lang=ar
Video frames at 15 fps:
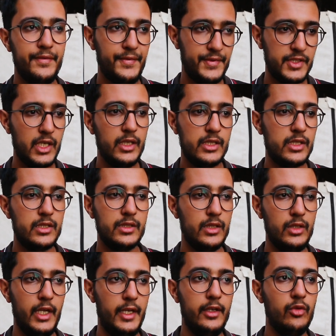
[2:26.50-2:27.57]
فشلت
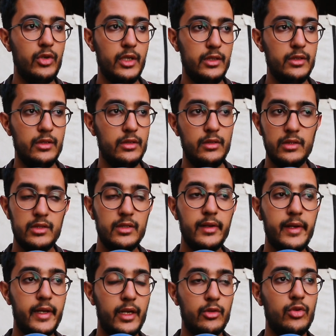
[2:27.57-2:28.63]
يعني
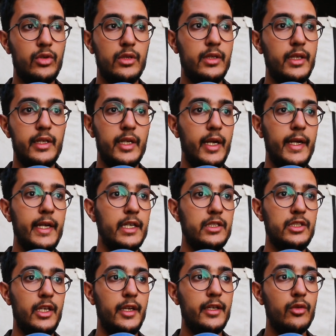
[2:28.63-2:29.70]
وكنتذكر دوك
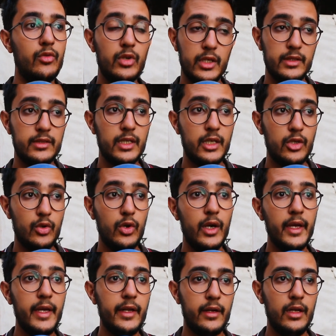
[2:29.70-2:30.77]
الذكريات يعني وكنتذكروا
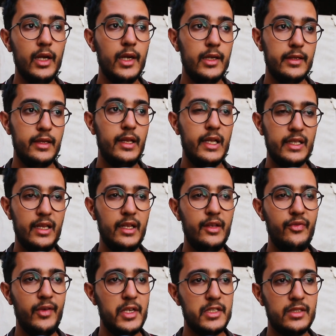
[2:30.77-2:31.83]
غير الثلاث اللي
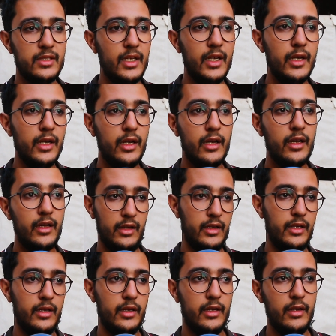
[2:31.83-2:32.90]
فات
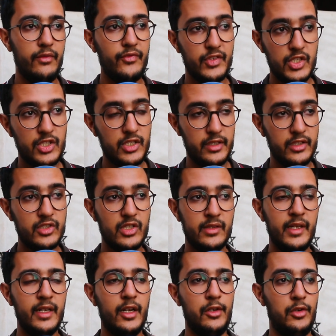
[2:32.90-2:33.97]
آه، فاش
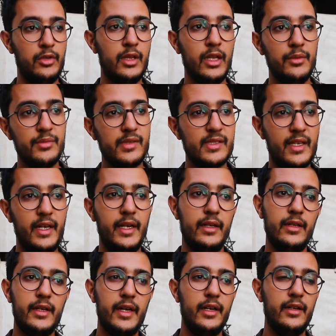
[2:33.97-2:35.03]
شدينا العطله
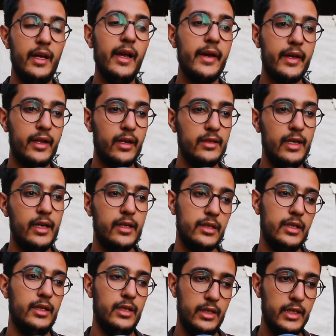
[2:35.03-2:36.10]
مسكين كان اخر نهار
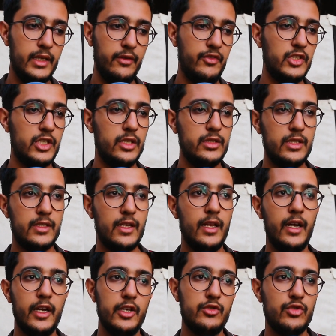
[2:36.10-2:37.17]
ليا فاش كنت
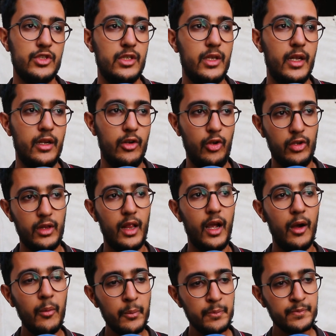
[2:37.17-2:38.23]
تلاقيت وشدينا العطله